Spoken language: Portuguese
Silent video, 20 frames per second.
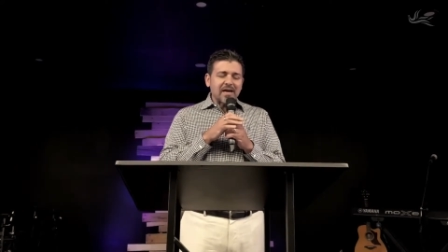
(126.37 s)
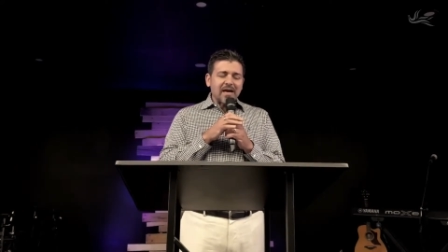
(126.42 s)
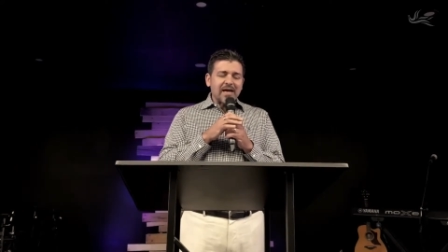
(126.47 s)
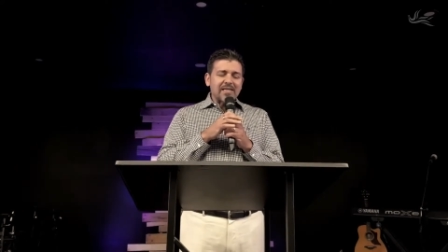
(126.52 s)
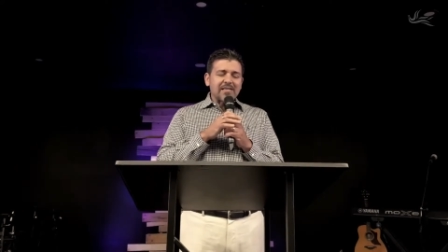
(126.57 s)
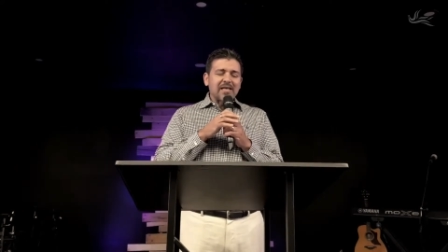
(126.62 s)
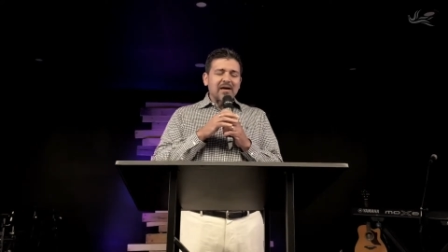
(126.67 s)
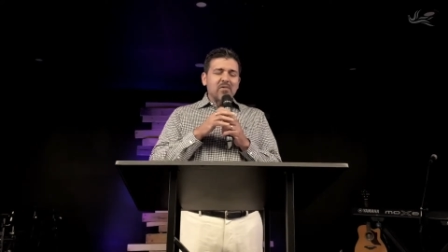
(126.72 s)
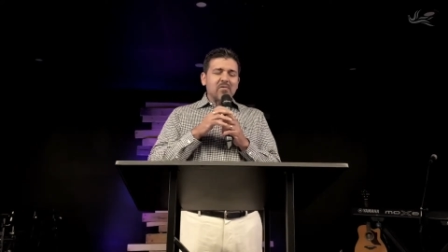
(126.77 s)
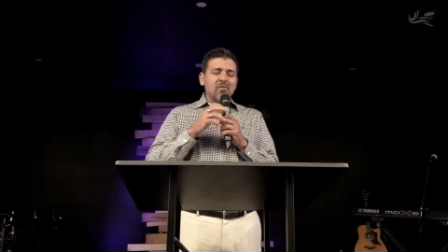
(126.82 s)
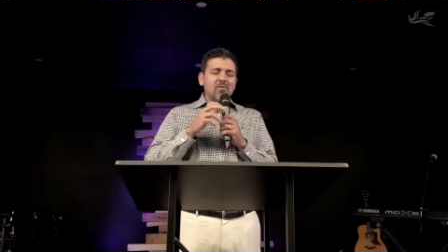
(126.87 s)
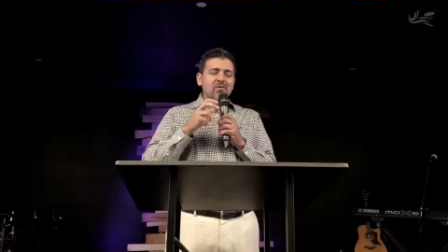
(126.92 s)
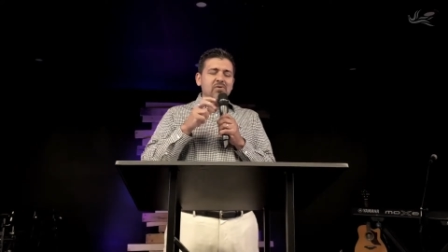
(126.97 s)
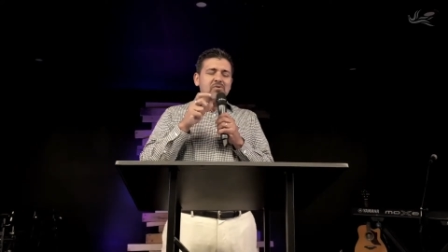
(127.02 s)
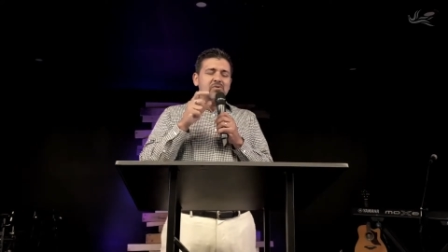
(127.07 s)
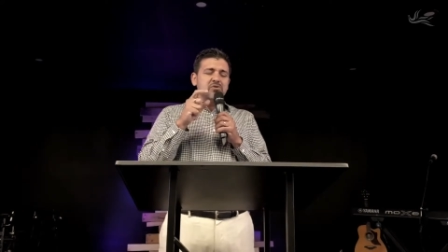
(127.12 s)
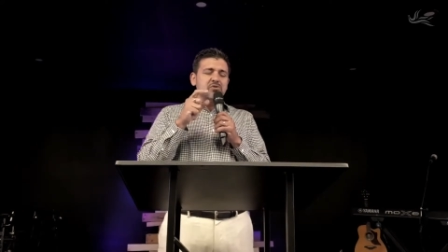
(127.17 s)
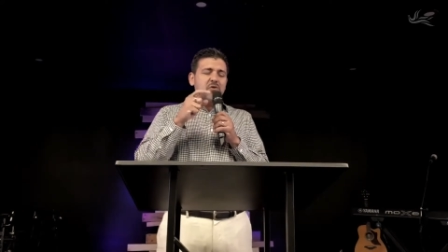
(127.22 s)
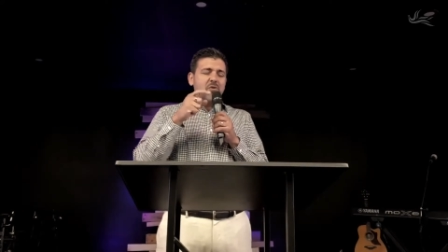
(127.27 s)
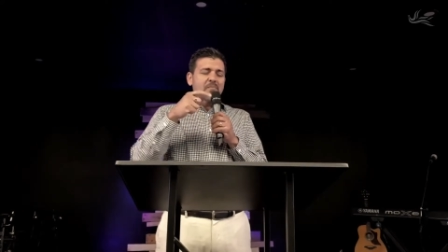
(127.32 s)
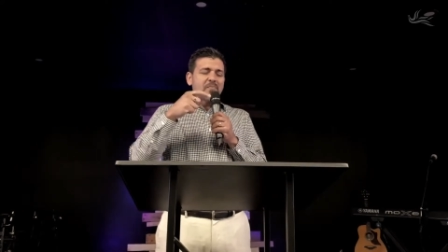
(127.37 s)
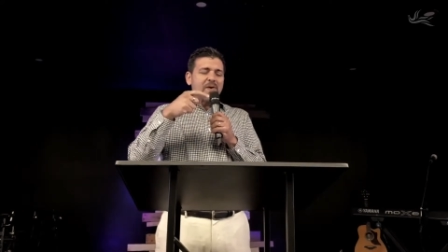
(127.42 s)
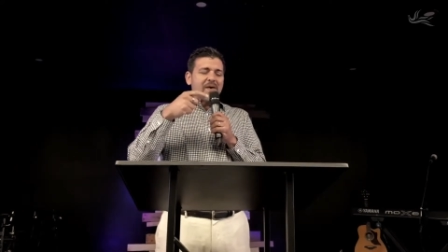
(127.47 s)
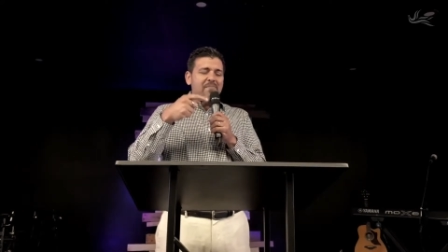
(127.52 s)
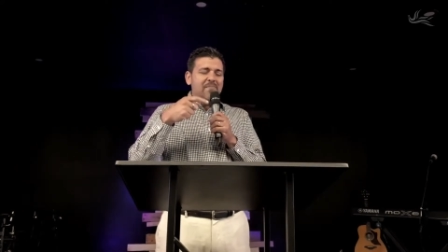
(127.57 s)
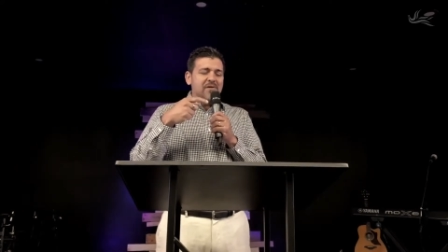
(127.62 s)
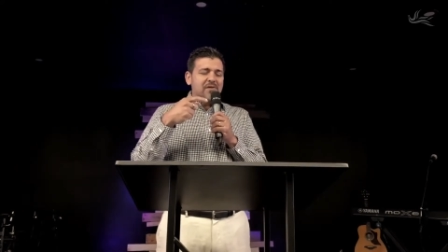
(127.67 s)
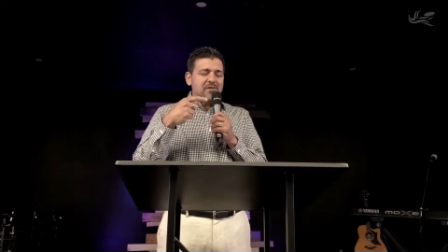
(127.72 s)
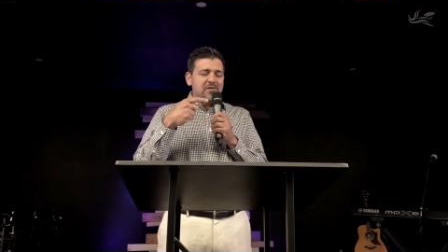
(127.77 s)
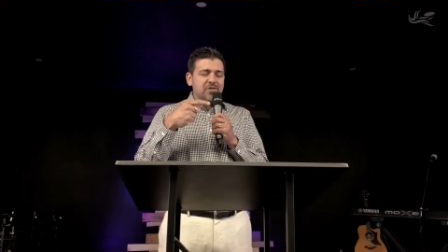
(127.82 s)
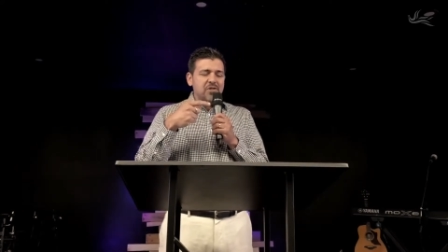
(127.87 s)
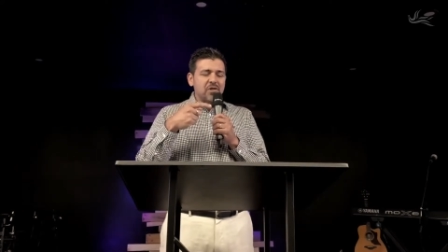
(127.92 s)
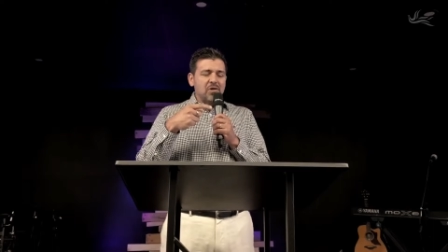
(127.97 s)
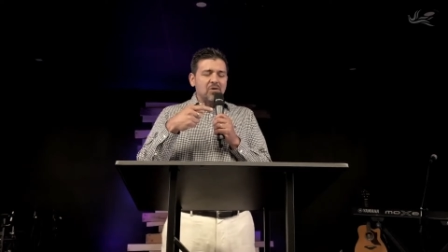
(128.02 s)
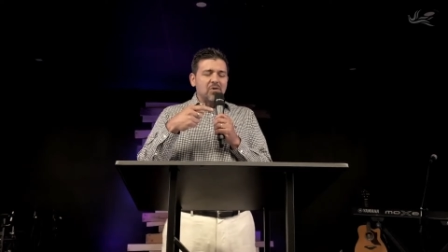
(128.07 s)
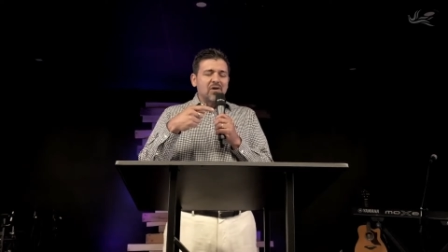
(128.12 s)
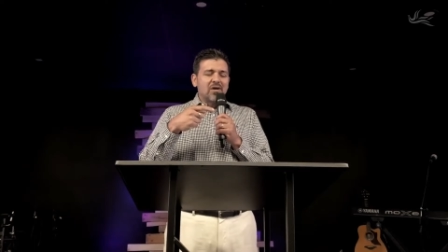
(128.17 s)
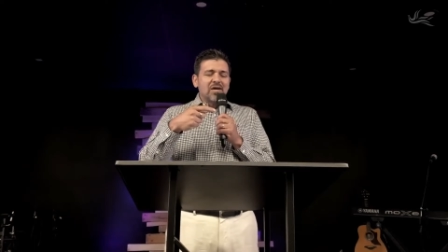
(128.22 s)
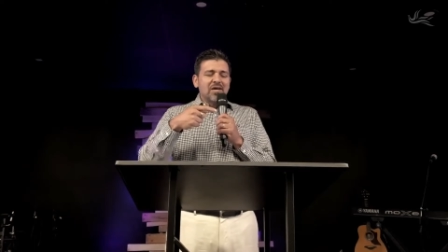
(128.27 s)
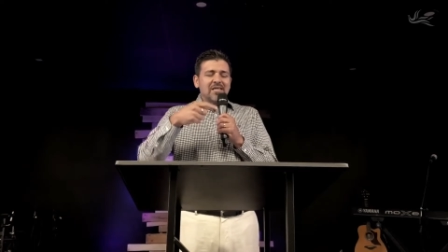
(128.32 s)
cada um que o Senhor
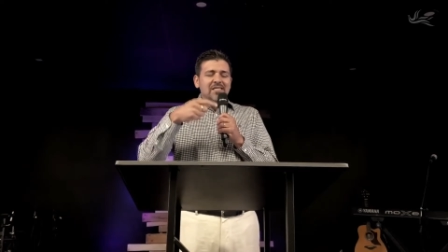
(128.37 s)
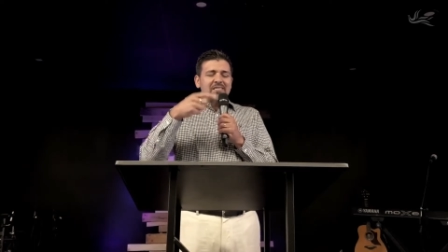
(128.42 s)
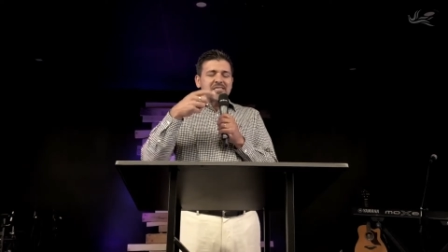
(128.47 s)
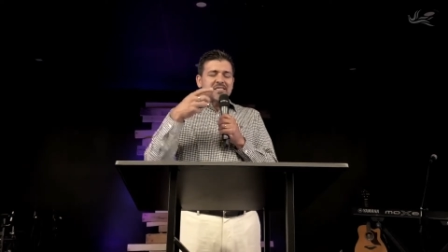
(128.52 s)
permitiu